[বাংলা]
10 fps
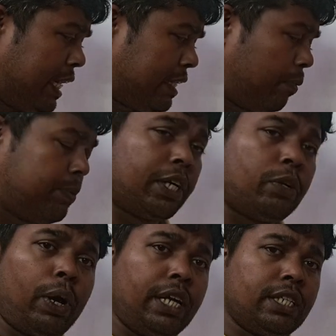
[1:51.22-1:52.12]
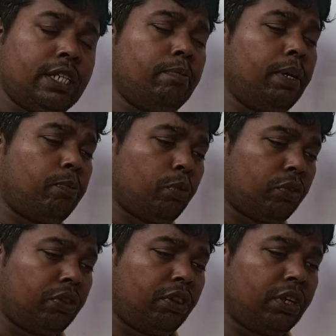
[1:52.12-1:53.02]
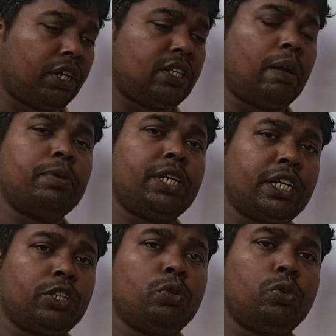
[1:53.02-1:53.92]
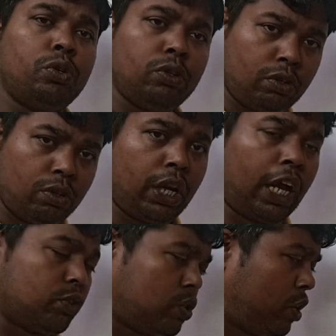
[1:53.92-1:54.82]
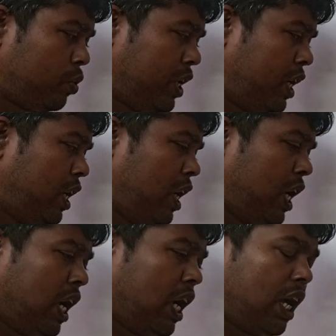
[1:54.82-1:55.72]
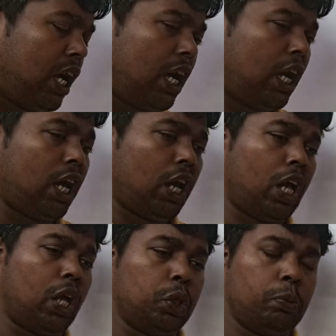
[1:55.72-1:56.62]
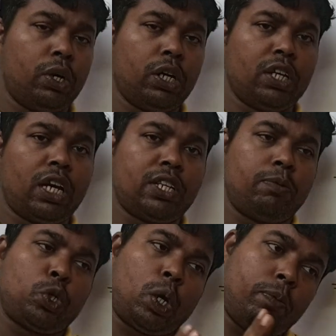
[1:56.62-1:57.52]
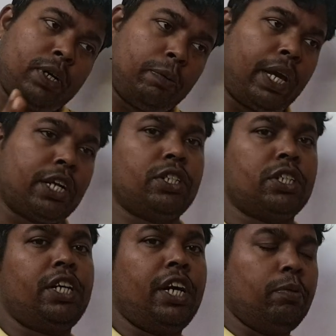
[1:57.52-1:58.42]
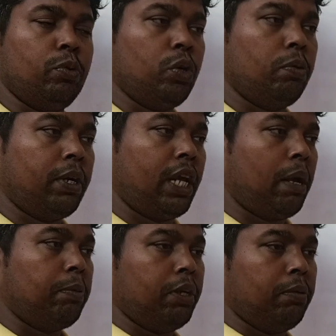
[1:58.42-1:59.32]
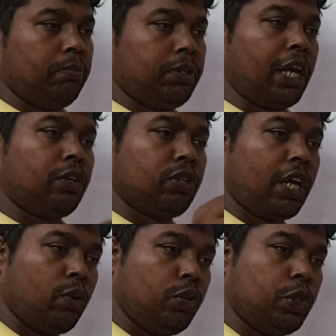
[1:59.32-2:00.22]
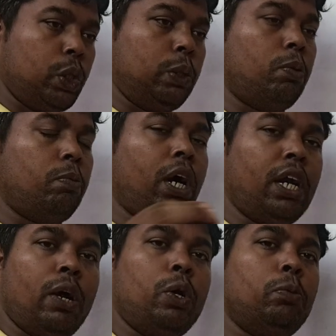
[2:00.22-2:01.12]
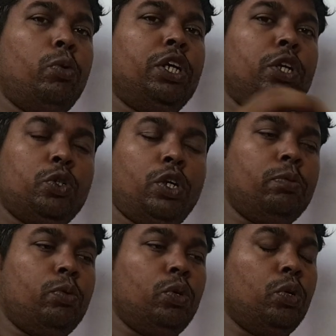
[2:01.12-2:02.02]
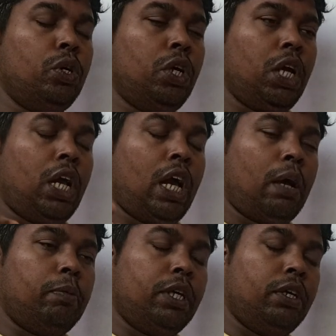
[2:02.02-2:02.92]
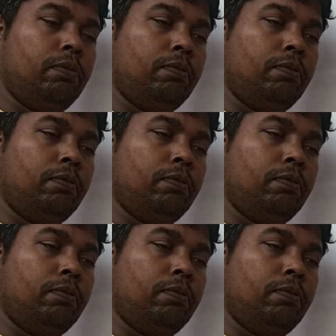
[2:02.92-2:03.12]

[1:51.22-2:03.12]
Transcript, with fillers: এটা সাবজেক্ট ওয়াইজ মানে প্রত্যেকটা সাবজেক্টের জন্য একশো টাকা করে আর যদি বলেন যে না আমি সবটা আমি একসাথে কিনে নেব মানে আমি সাইকোলজিও নেব বাংলাও নেব ইংলিশও নেব আমি